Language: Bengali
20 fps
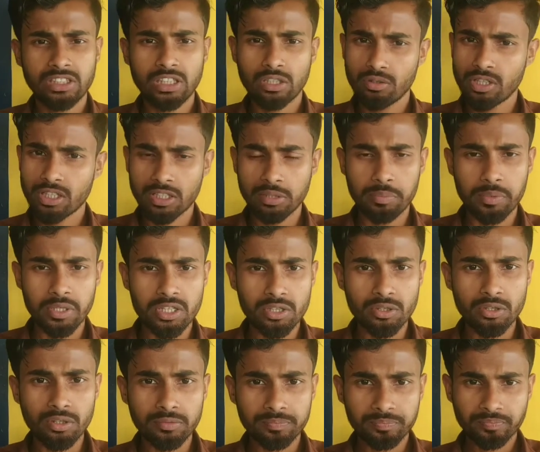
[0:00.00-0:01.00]
যে কোনো একটা ভিডিও
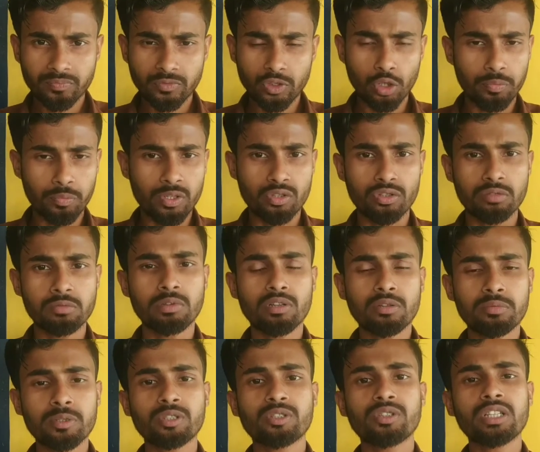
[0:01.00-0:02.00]
ওপেন করবেন
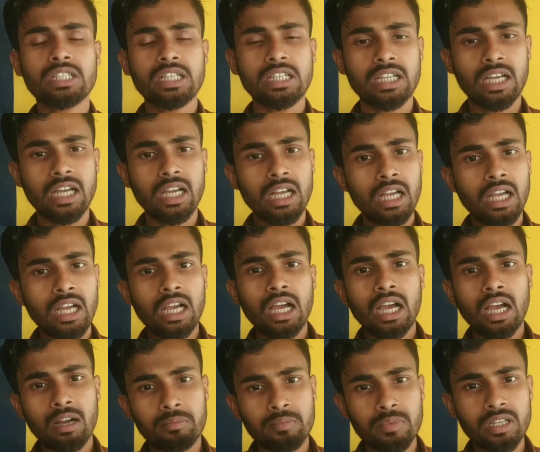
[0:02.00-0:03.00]
ওপেন করে সেটা
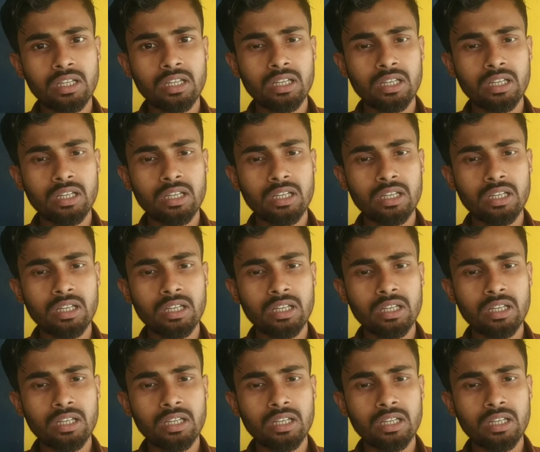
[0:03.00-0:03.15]
আপনি